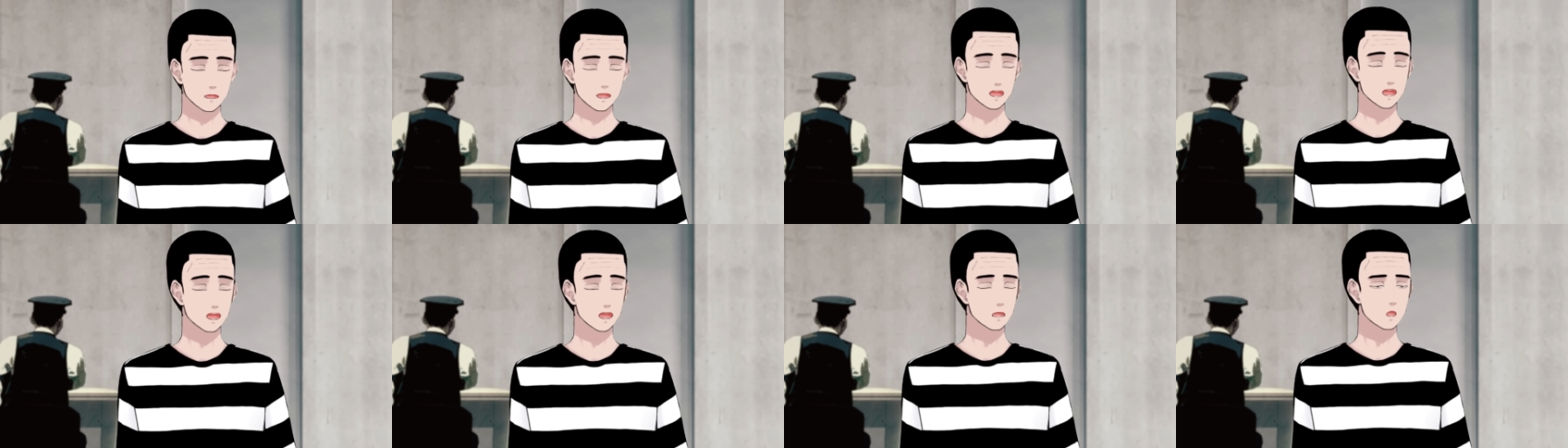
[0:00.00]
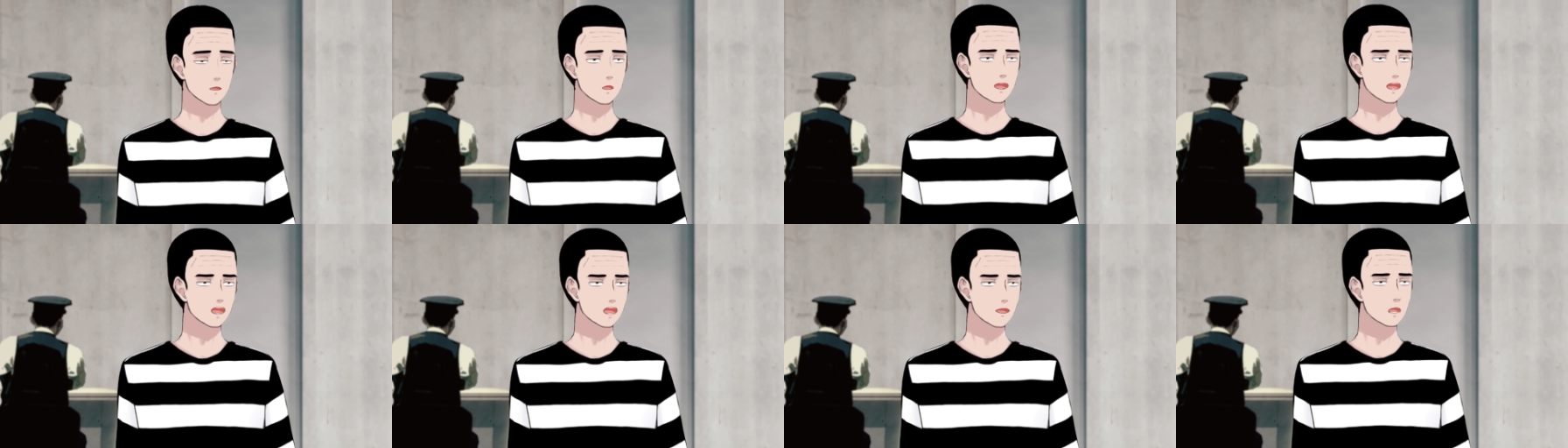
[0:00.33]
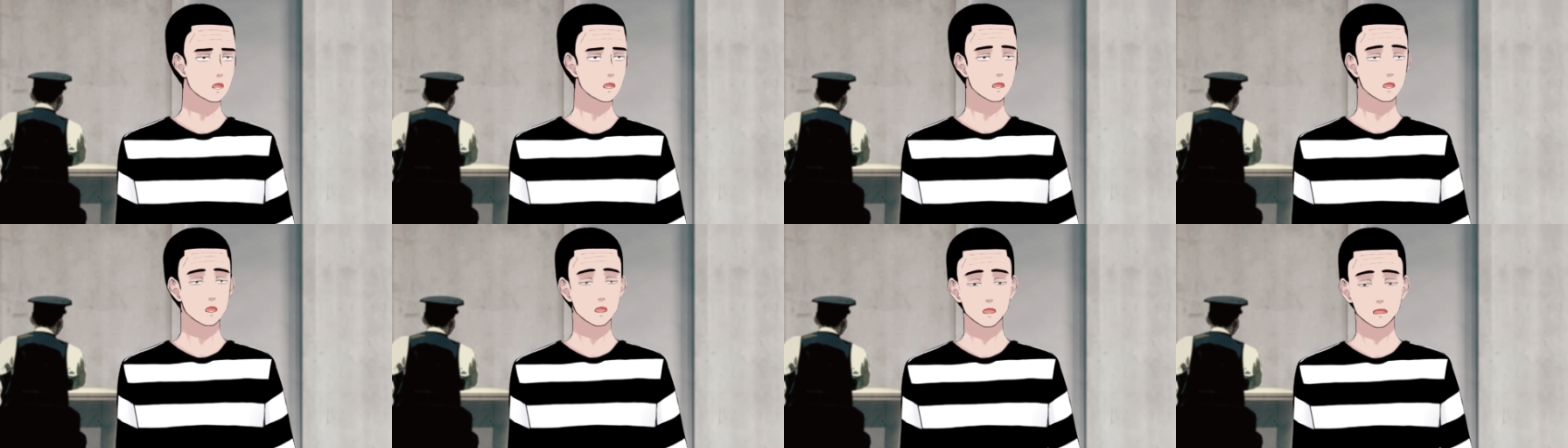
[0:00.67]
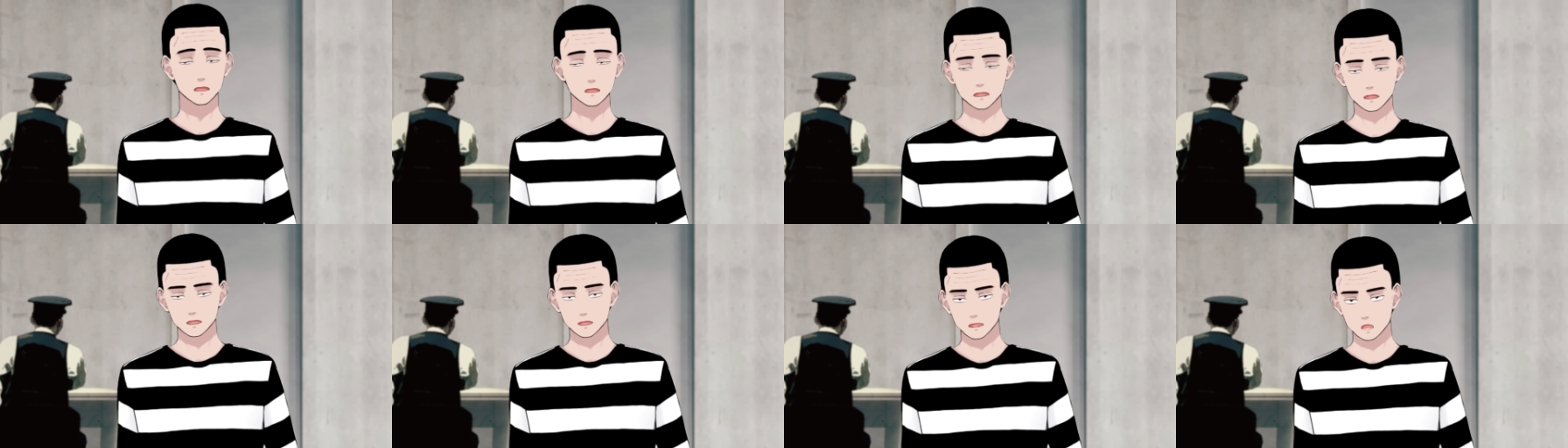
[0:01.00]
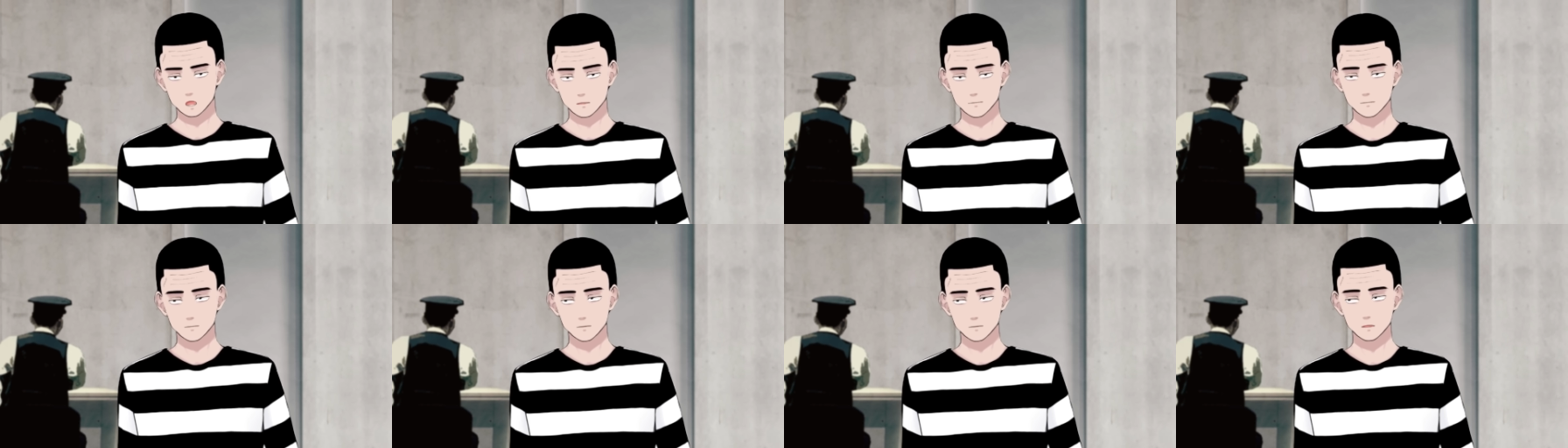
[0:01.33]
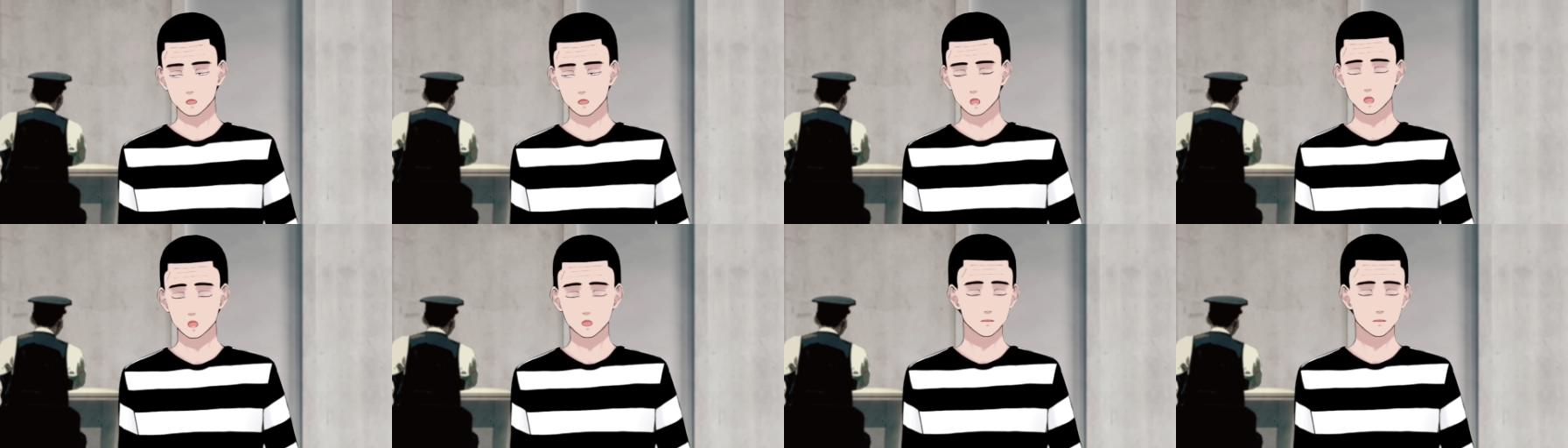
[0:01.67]
まあ、ここから、こ
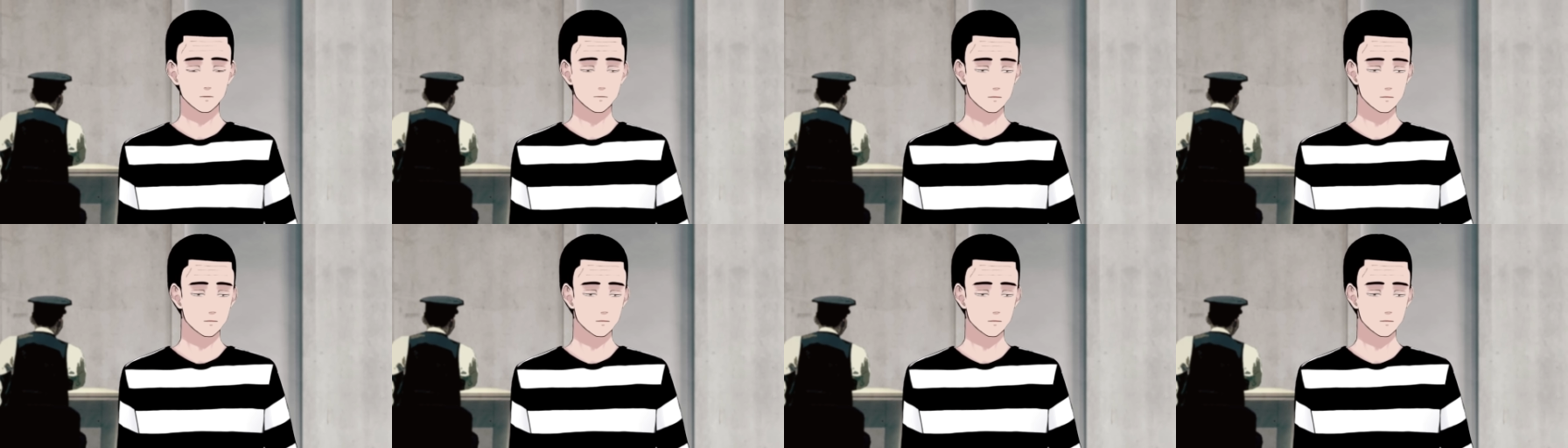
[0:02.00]
の売り